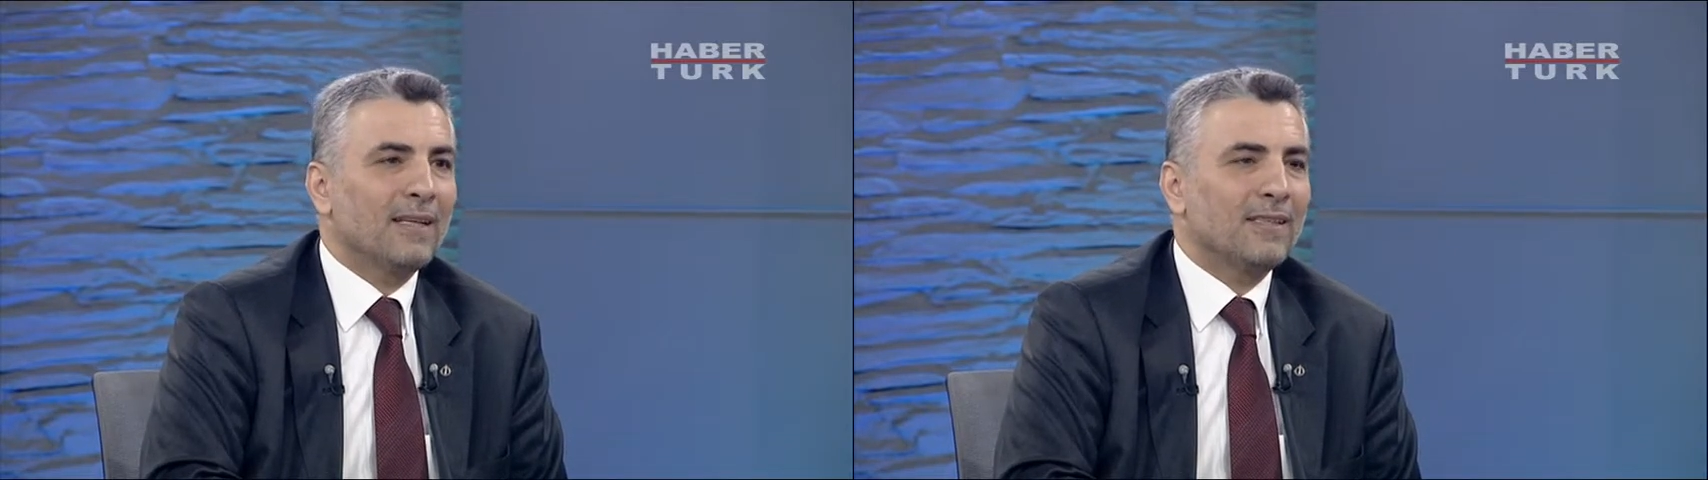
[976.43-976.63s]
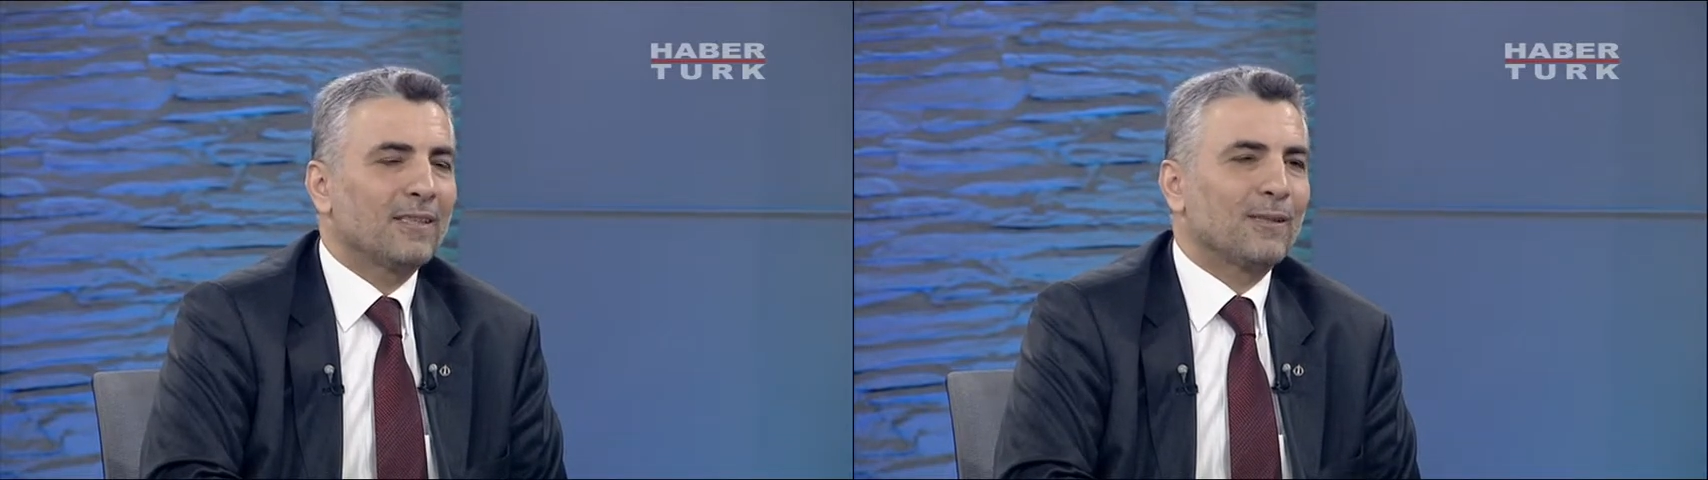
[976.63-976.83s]

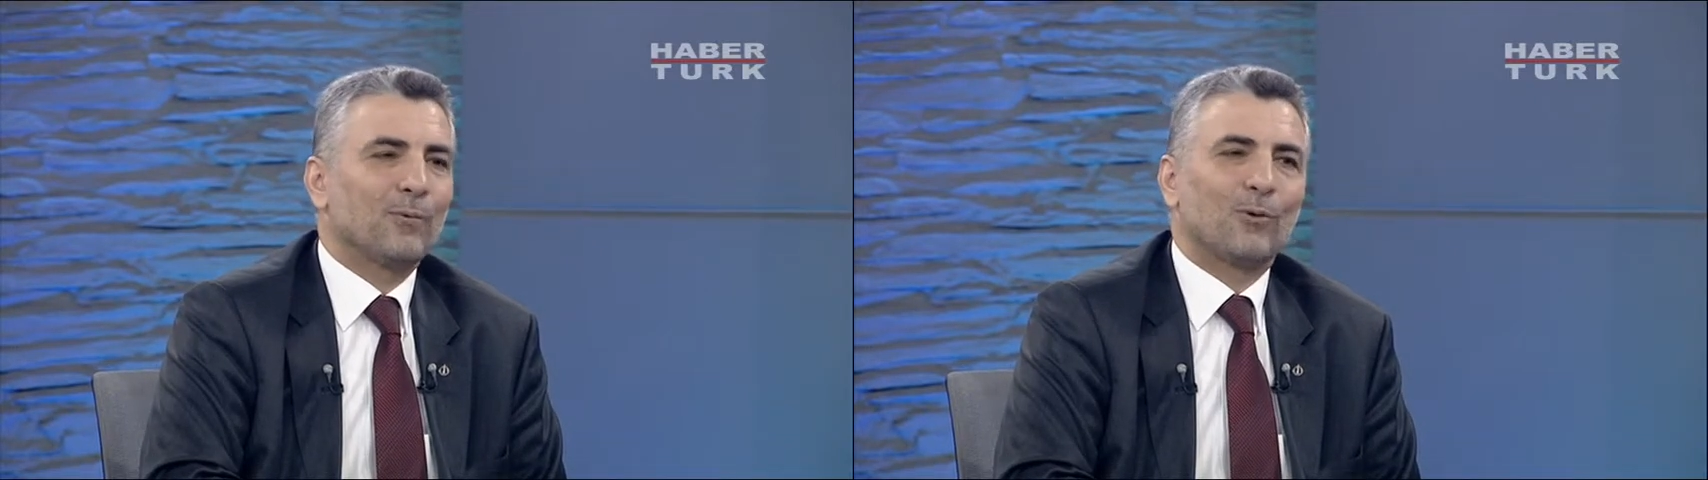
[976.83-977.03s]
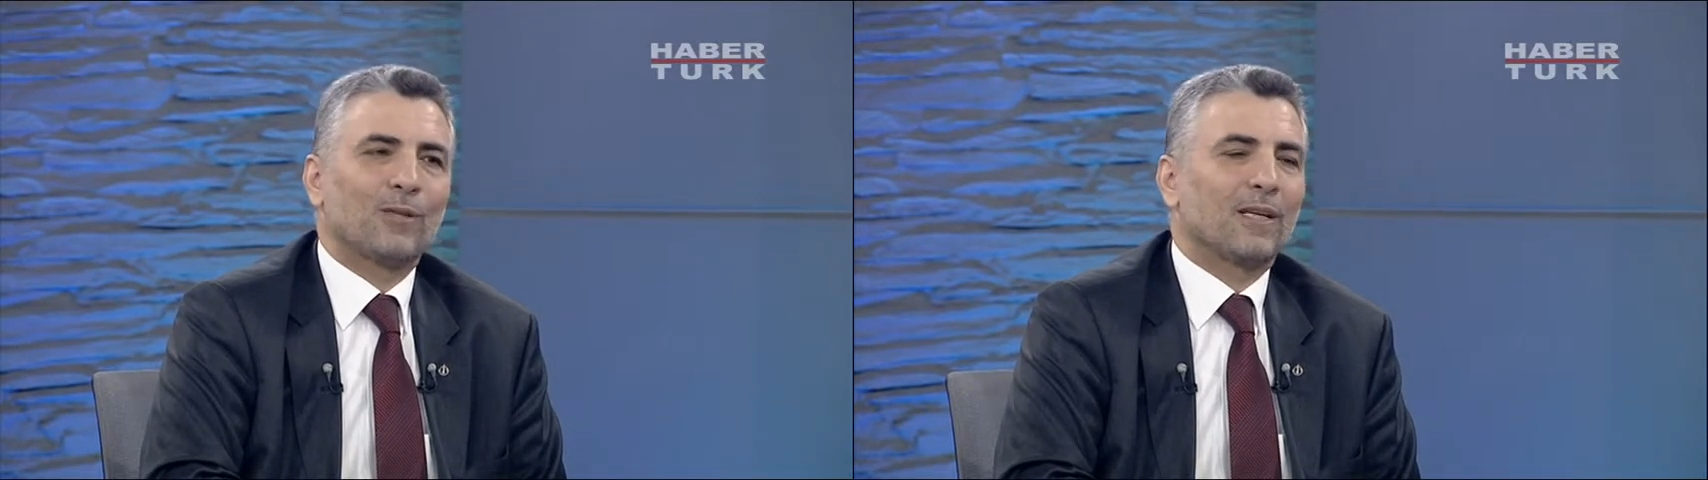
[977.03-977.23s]
seçimi
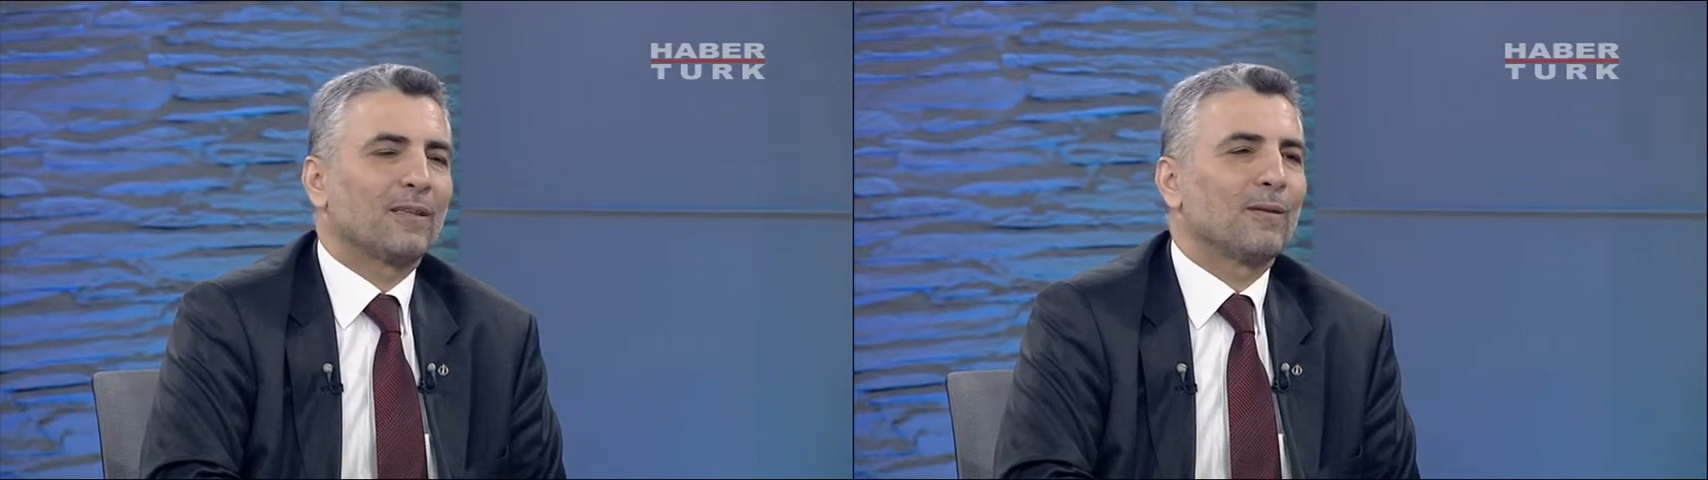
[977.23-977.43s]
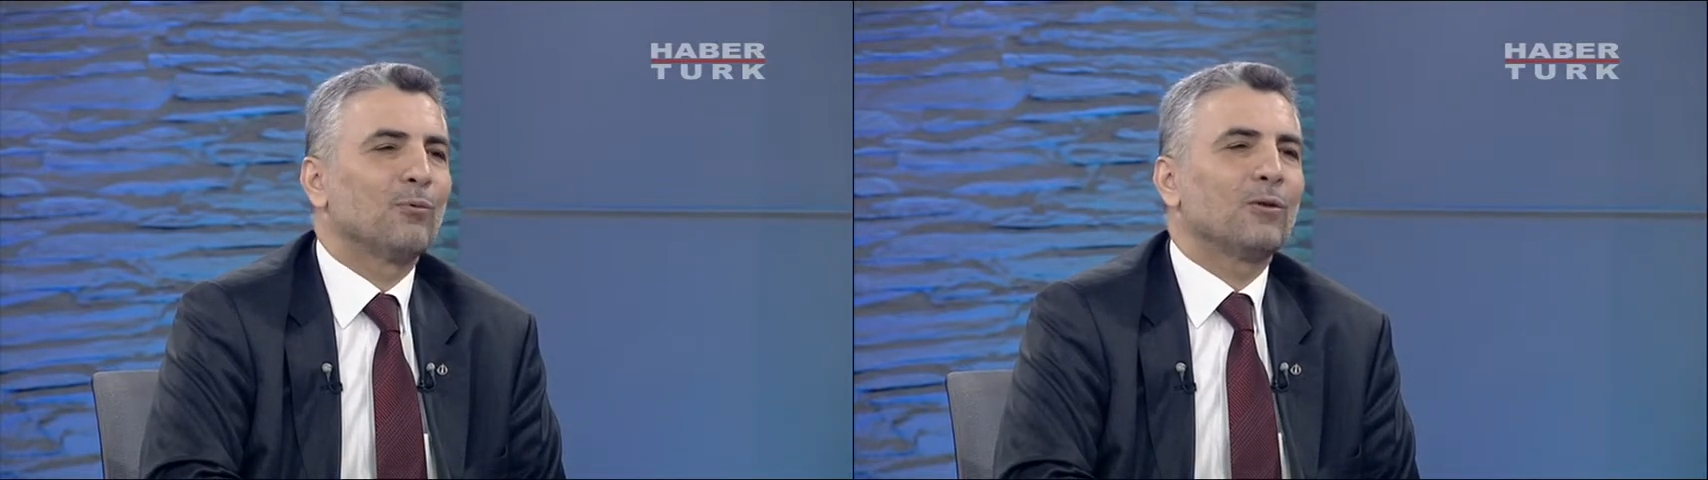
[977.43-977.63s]
olacaktır.